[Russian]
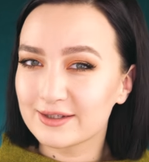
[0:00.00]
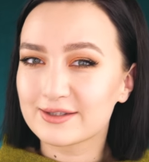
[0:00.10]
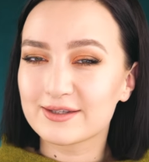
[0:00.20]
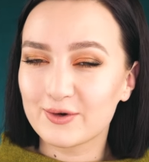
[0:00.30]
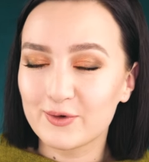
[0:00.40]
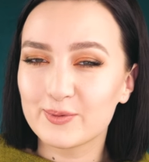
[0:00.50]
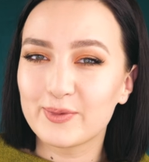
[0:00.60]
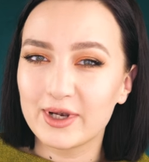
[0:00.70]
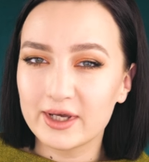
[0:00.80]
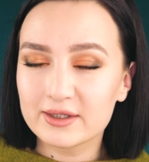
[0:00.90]
с такой
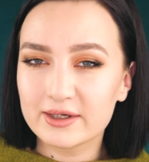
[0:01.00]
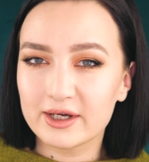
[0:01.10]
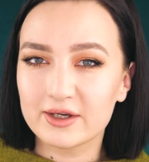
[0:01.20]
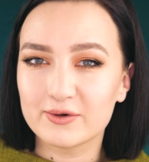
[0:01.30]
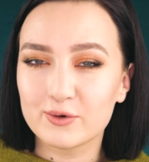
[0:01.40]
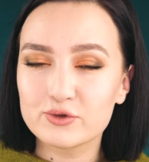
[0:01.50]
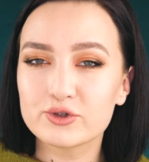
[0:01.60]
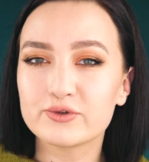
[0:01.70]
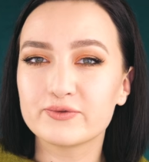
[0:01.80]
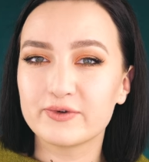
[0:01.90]
палеткой
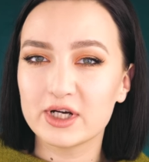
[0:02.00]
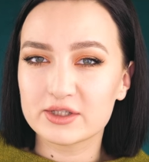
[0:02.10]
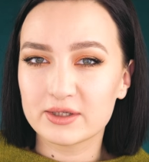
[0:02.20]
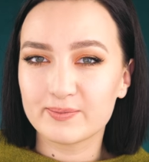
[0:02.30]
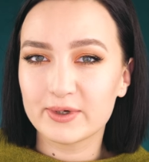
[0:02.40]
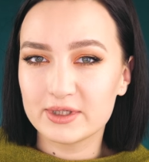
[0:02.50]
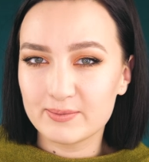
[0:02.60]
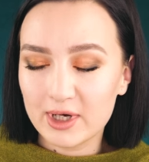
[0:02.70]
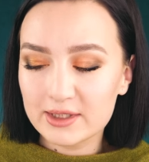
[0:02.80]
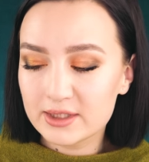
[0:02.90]
очень важно
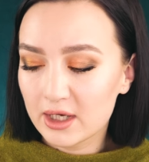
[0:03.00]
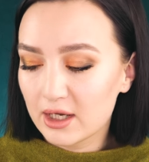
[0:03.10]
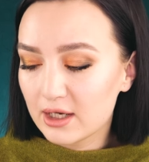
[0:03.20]
понимать,